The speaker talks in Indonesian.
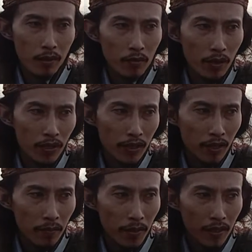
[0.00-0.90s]
baru beres
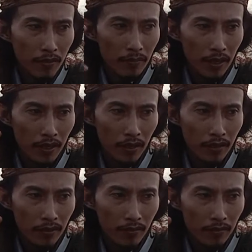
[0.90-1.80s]
sarapan
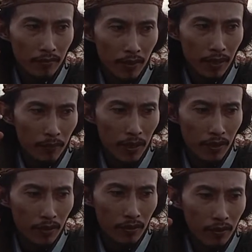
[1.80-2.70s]
makan makan
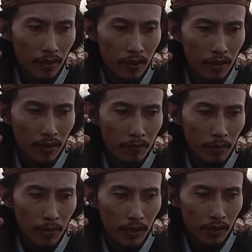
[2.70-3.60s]
pagi
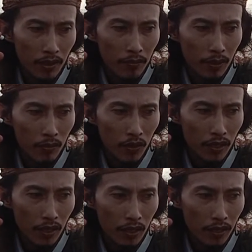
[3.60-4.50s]
memang kita ini
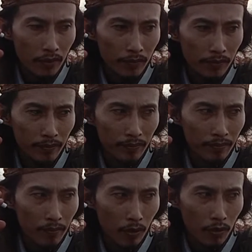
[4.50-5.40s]
manusia
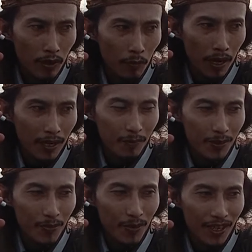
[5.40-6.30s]
manusia malam
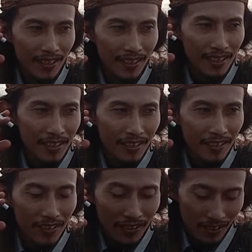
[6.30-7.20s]
semua
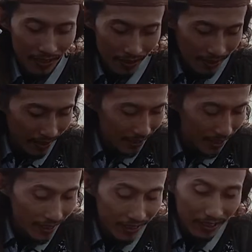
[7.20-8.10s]
jadi
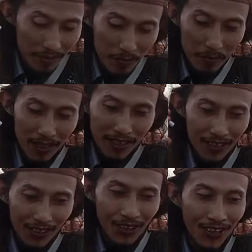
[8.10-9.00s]
jarang-jarang sarapan
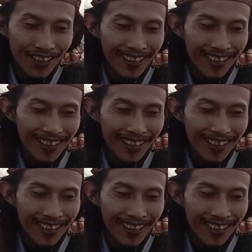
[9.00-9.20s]
pagi itu